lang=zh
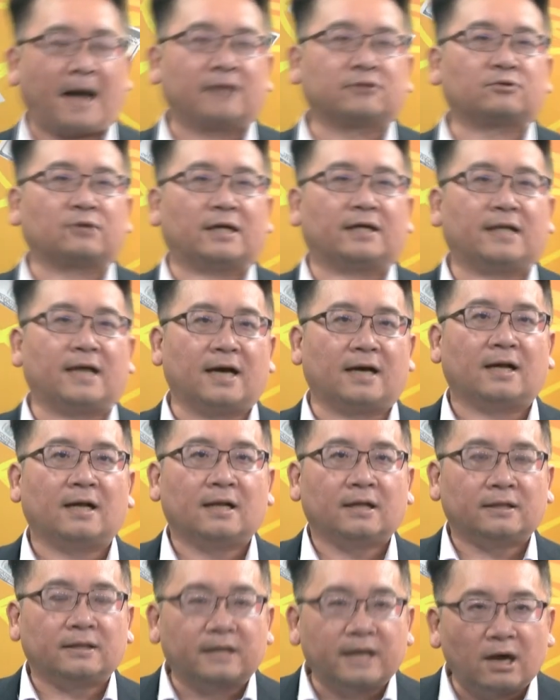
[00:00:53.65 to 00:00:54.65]
排水量
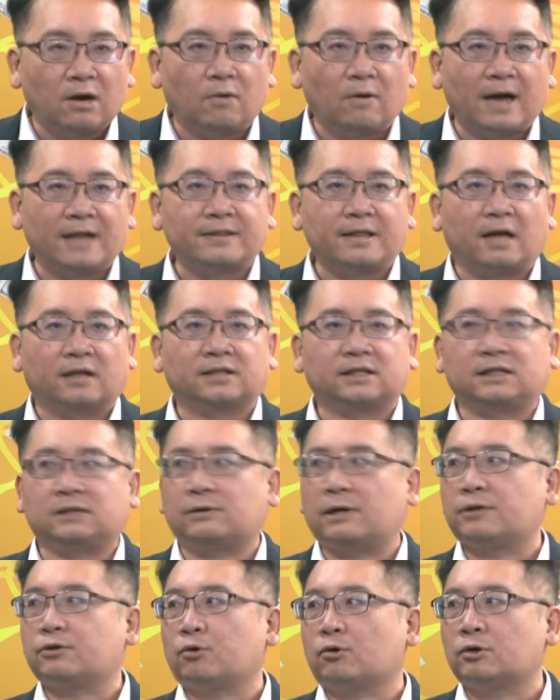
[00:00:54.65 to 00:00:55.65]
六万到
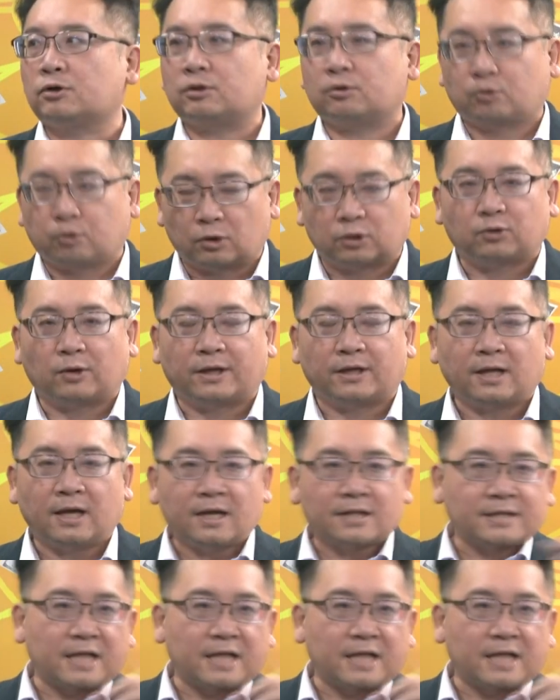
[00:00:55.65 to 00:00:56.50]
七万多多吨，